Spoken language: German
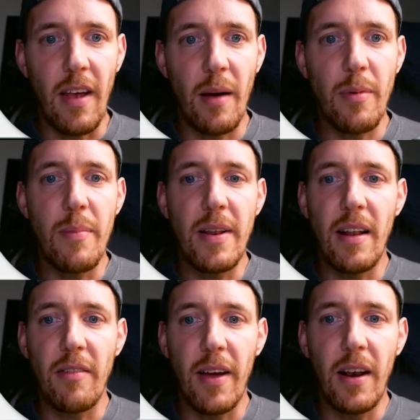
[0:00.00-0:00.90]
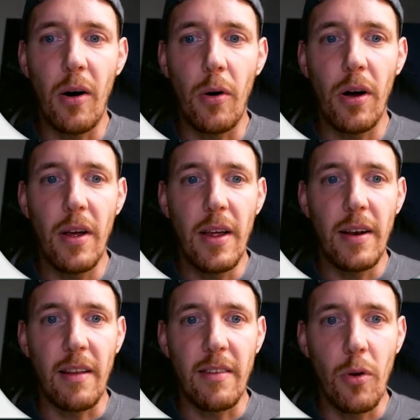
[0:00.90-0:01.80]
habe mittlerweile auch
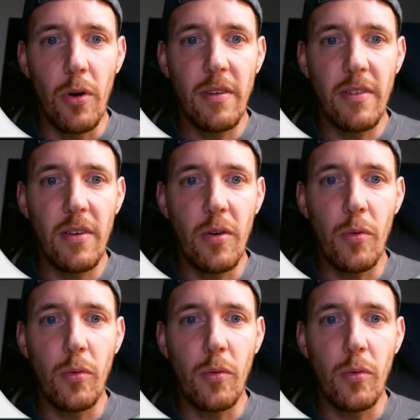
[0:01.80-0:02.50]
das neueste.